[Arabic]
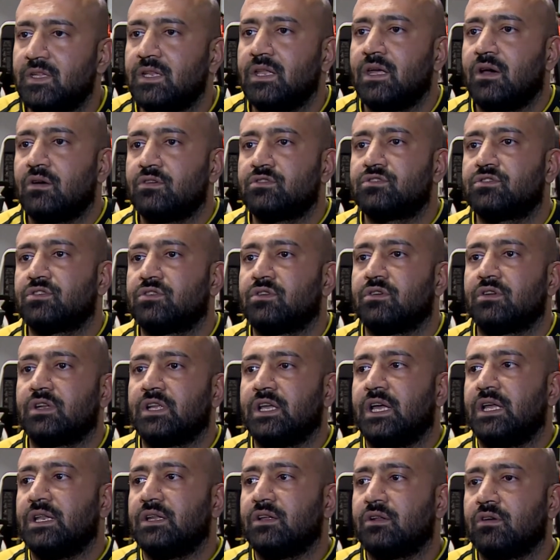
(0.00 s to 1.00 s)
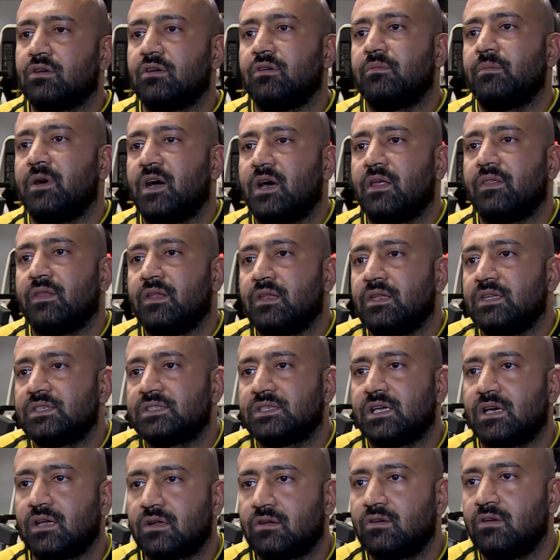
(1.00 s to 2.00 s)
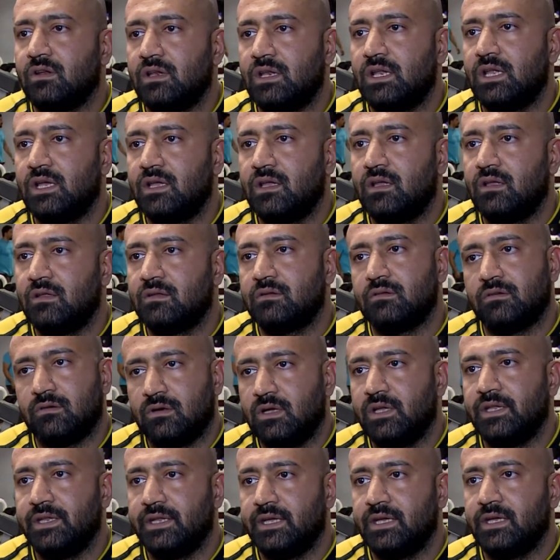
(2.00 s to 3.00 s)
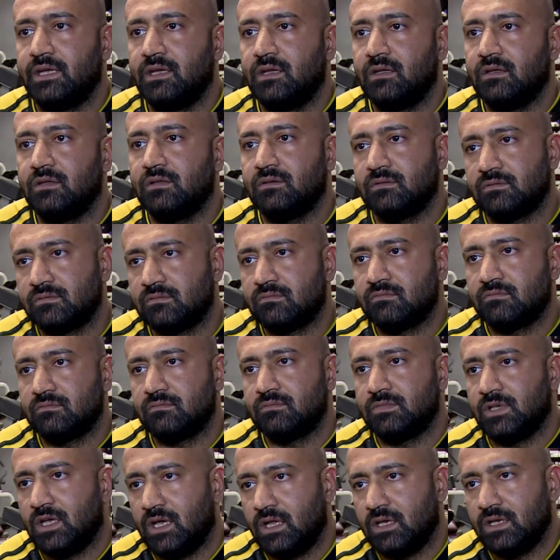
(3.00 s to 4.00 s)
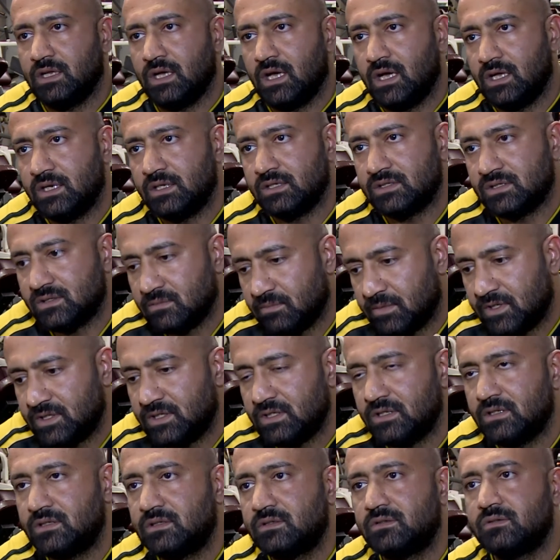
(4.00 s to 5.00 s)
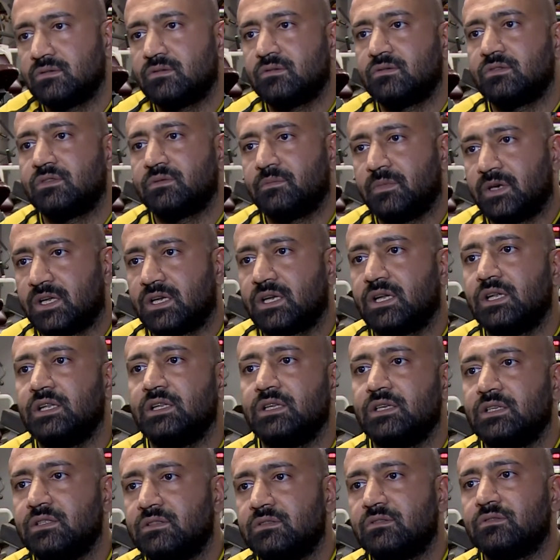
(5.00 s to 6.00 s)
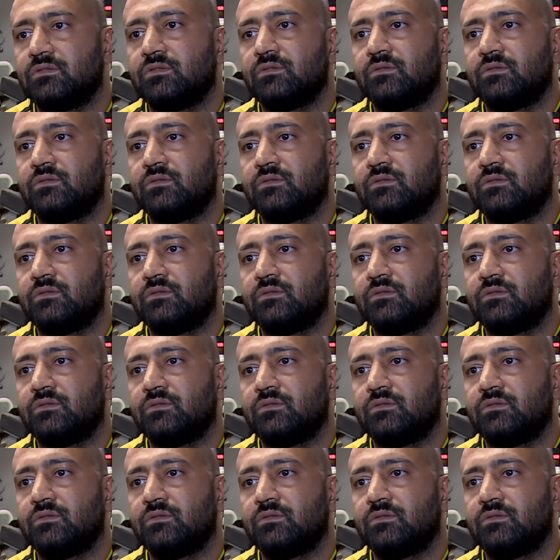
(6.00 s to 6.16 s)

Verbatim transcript: لله والشكر يعني رغم هذا اللي صار كله انه احنا يعني اني صمدت وتمرنت